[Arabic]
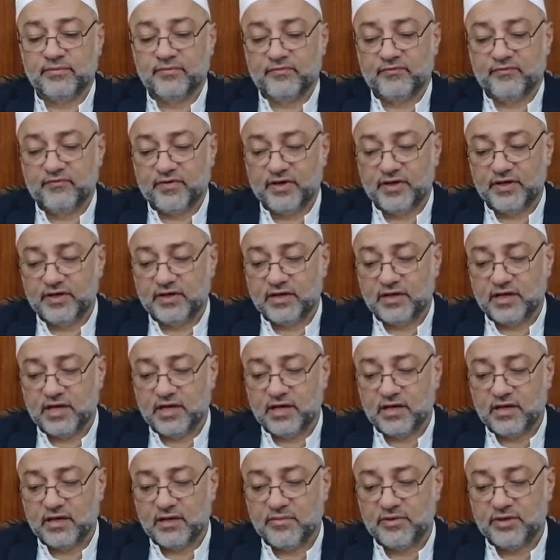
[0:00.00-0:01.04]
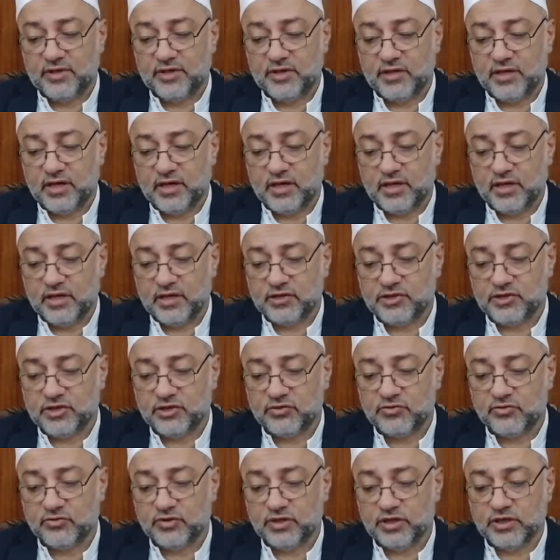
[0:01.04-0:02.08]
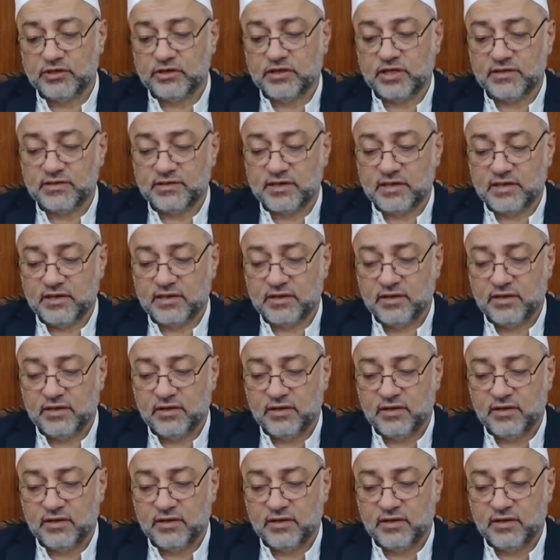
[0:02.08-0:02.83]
فان كان به حاجه اغتسل